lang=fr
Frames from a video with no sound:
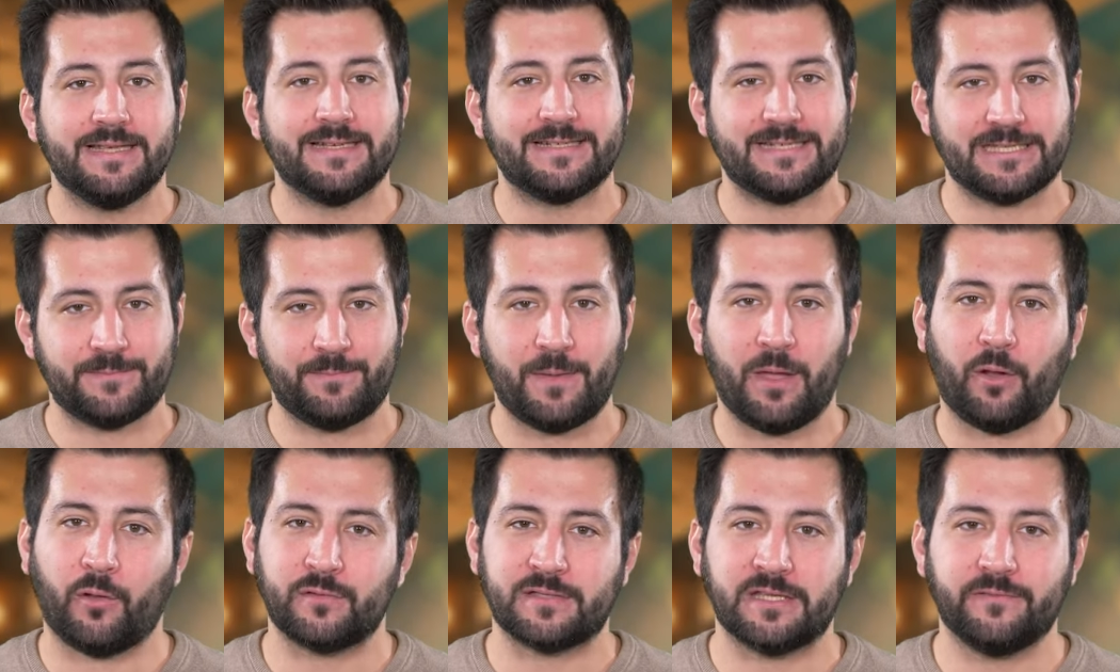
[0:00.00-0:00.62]

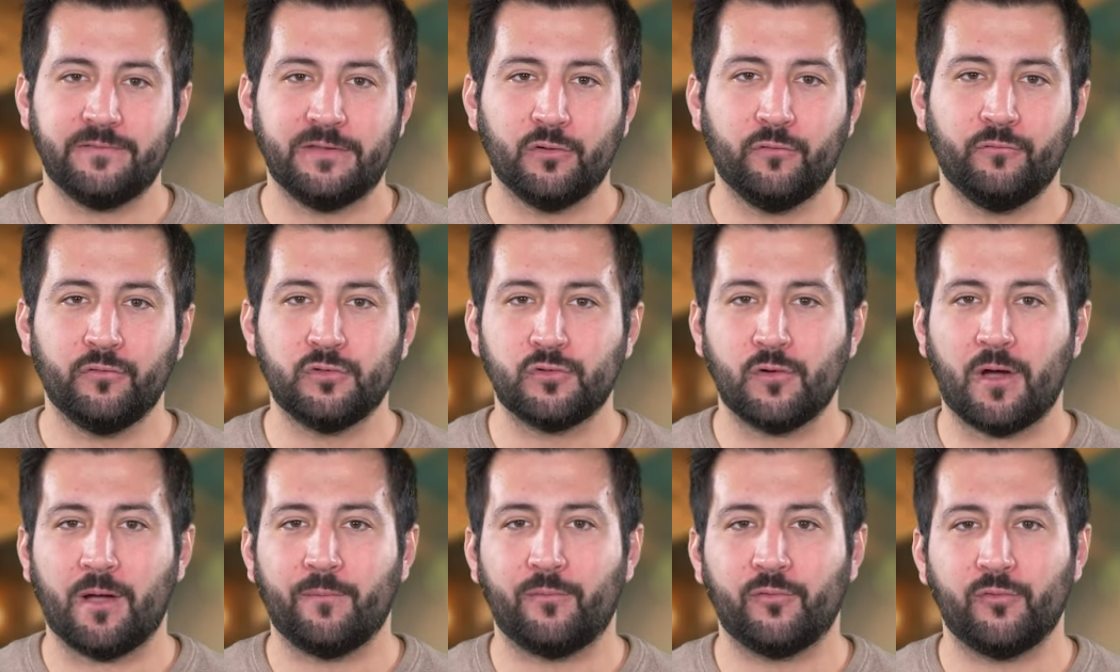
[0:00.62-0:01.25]
J'espère que cette vidéo
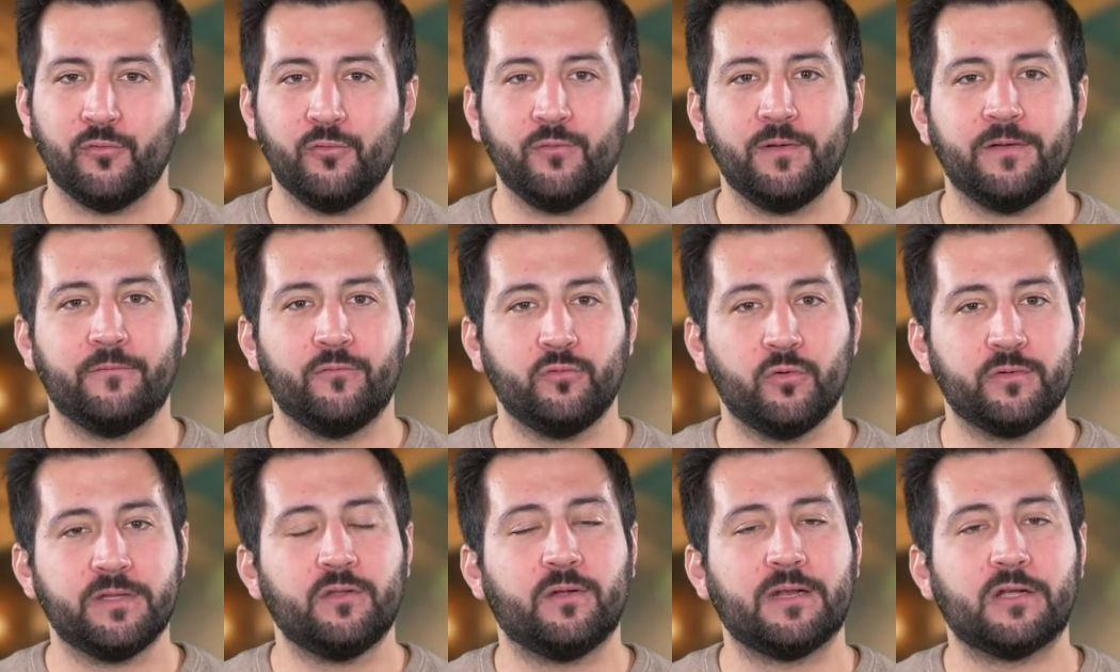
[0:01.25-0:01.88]
vous aura plu et
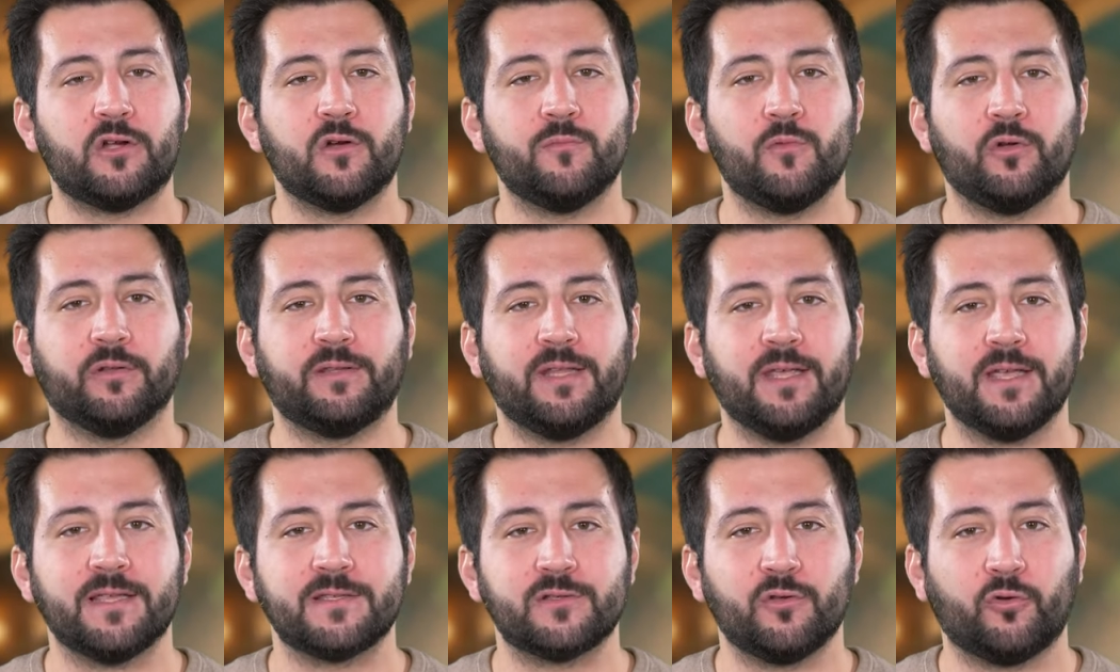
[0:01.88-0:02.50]
vous nous dites dans les
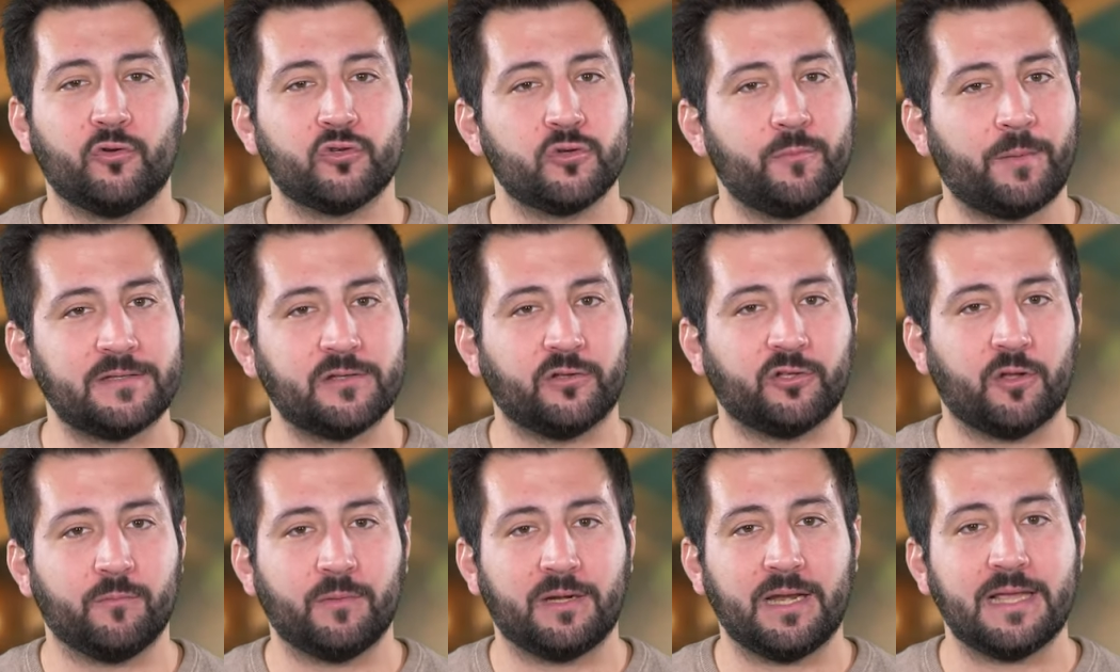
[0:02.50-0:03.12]
commentaires ce que je
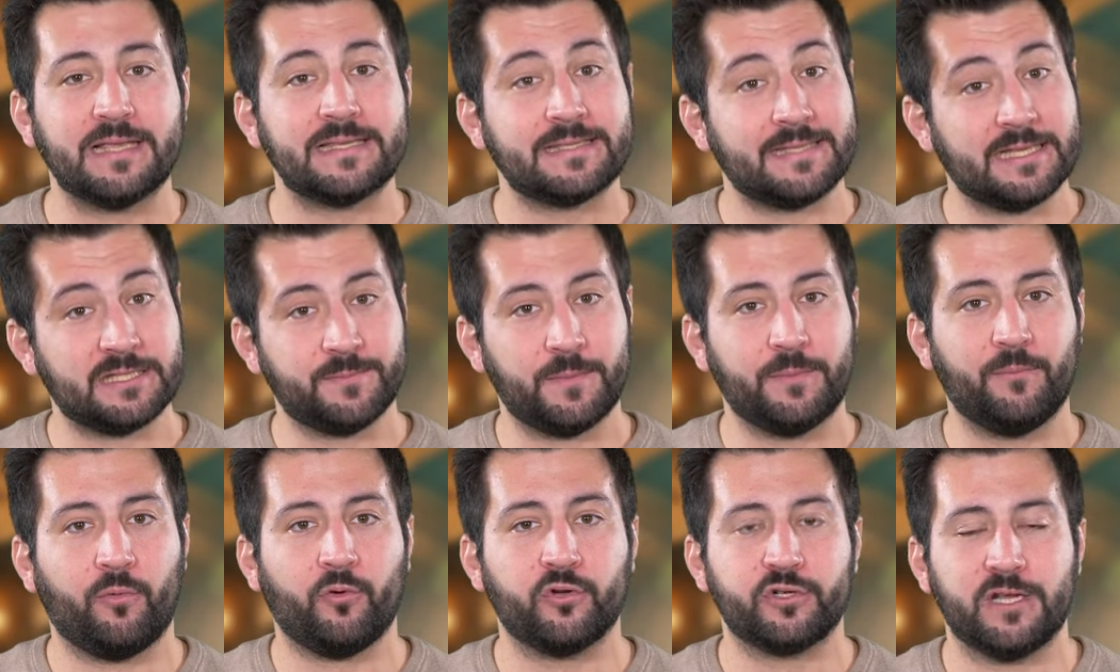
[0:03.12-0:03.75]
présente comme classe la
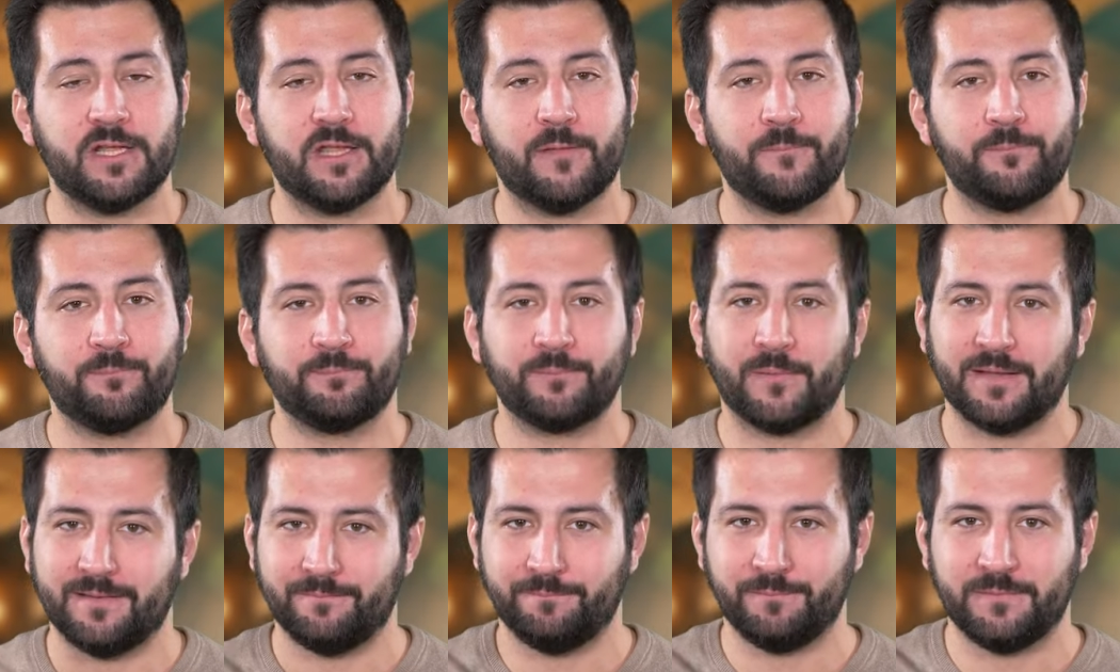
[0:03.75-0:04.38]
semaine prochaine.
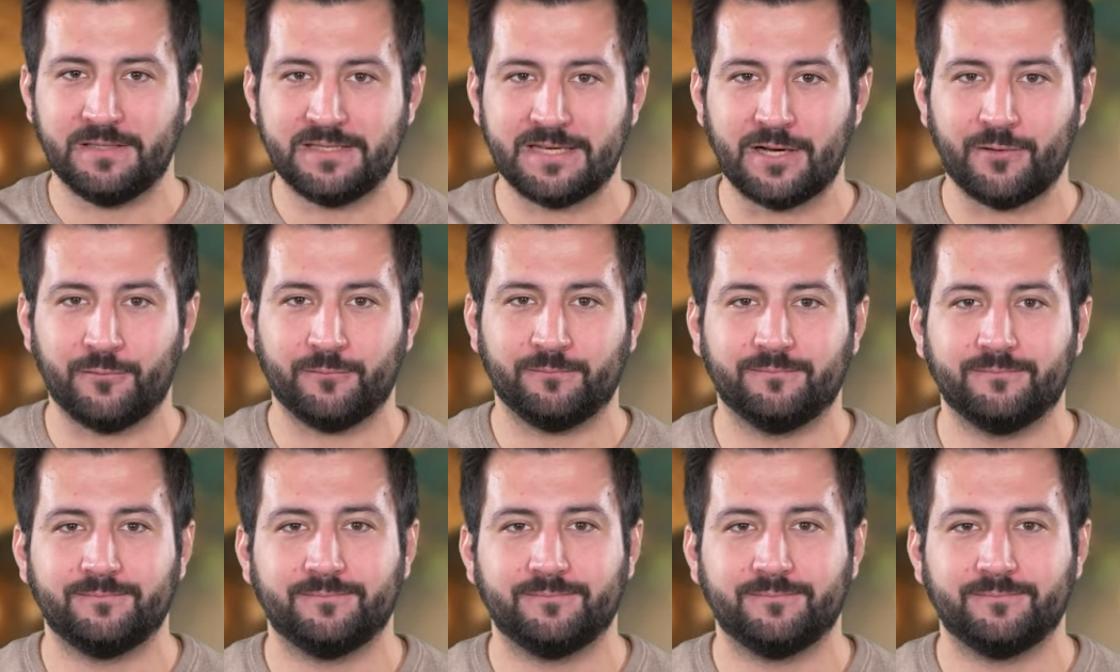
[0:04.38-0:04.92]
Ciao